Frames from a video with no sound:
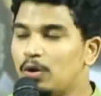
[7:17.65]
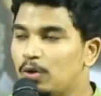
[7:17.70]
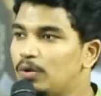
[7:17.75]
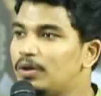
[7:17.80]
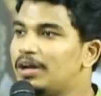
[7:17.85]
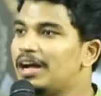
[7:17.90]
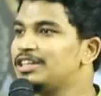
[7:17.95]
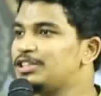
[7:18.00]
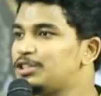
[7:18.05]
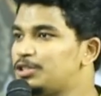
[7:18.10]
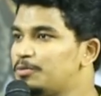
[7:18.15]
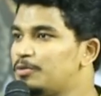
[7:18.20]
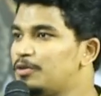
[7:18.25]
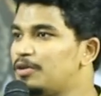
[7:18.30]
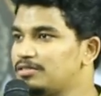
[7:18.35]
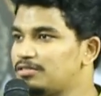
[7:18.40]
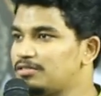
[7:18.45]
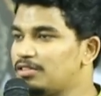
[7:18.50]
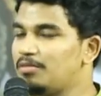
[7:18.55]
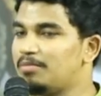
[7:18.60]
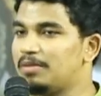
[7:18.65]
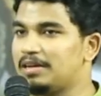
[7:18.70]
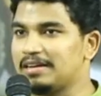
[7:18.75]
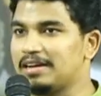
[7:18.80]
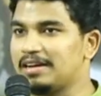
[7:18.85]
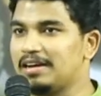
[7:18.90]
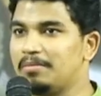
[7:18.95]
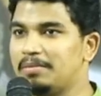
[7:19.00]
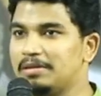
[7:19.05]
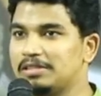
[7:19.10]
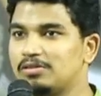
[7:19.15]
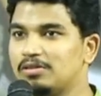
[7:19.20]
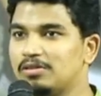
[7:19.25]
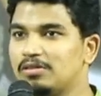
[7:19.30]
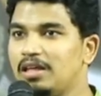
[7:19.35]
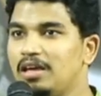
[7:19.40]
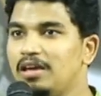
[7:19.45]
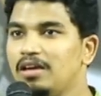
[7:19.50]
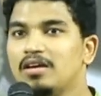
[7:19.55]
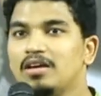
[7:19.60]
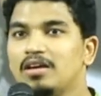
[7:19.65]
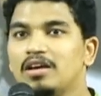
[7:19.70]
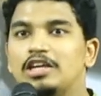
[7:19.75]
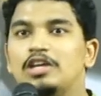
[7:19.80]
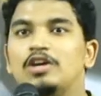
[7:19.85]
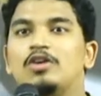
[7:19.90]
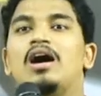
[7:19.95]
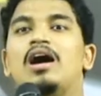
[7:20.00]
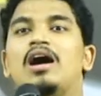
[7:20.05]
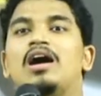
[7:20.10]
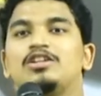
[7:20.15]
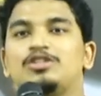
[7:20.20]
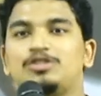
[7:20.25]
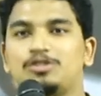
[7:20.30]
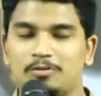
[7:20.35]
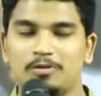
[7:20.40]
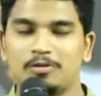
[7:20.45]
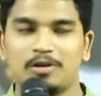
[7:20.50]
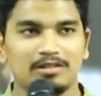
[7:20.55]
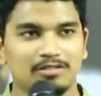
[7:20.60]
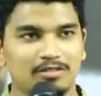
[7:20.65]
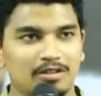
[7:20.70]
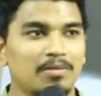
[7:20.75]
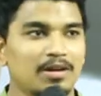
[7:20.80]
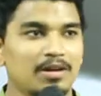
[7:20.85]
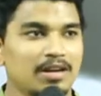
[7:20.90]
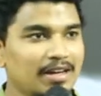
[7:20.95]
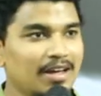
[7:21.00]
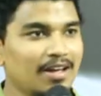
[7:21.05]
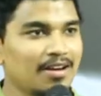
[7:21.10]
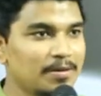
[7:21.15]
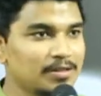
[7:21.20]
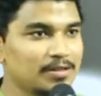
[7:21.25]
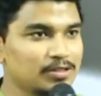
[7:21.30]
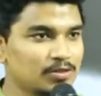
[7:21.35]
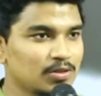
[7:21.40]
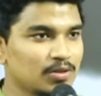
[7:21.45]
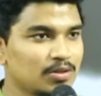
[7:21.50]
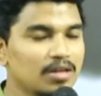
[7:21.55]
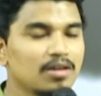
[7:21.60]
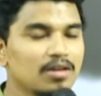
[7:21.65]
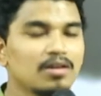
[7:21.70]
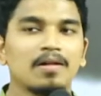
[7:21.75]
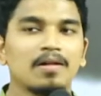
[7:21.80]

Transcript: లుకా శుభవార్తలో మనకు కనిపిస్తుంది యోహాను శుభవార్తలో మనకు కనిపిస్తుంది